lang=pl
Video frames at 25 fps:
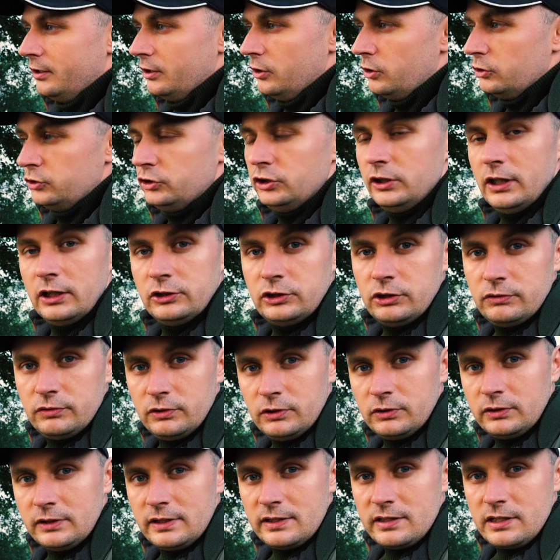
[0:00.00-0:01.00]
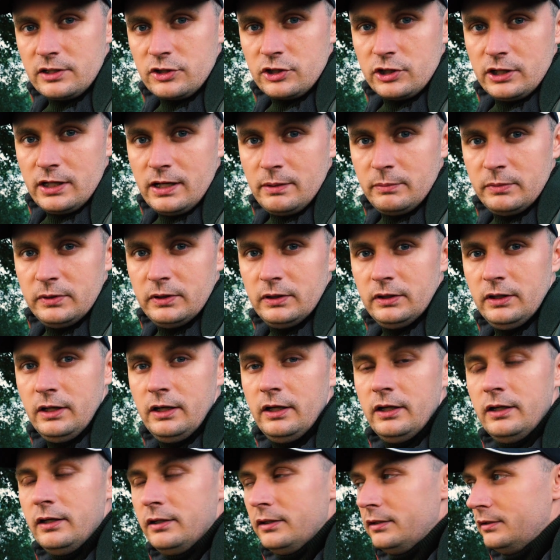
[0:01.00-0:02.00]
Godzina dziewiąta zaczynamy
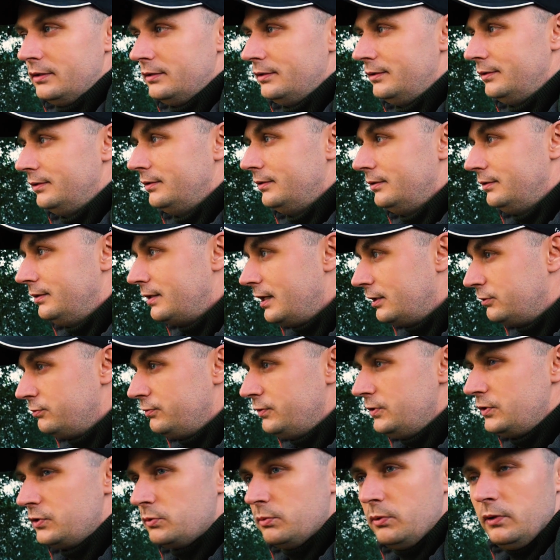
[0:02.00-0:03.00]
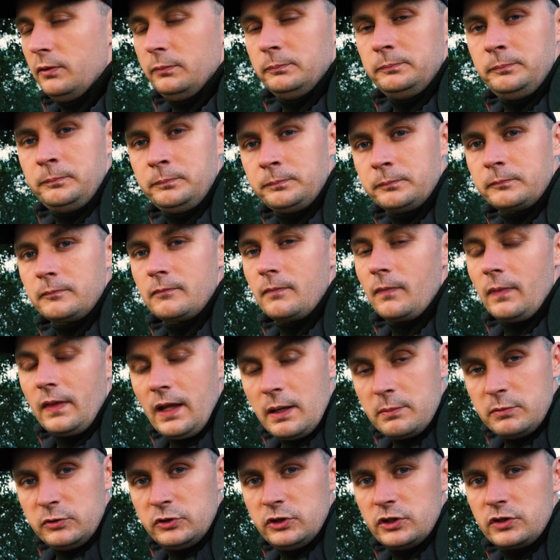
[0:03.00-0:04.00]
y, nad Wisłą,
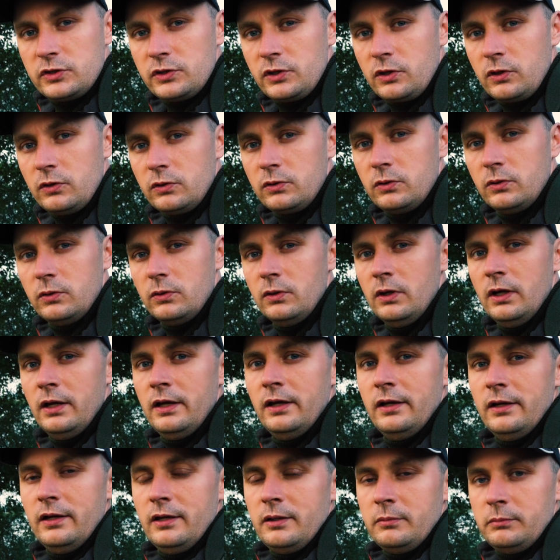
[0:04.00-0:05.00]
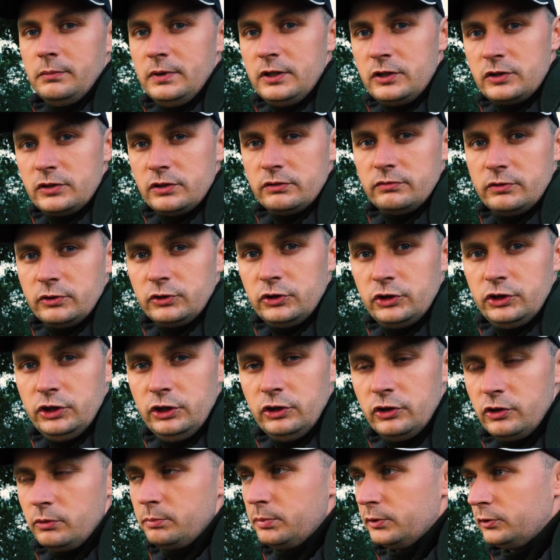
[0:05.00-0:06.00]
tam gdzie co roku, miejscowość
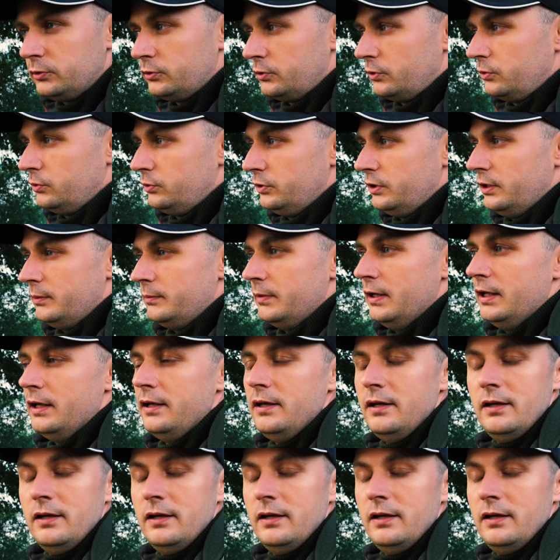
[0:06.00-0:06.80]
silno pod Toruniem.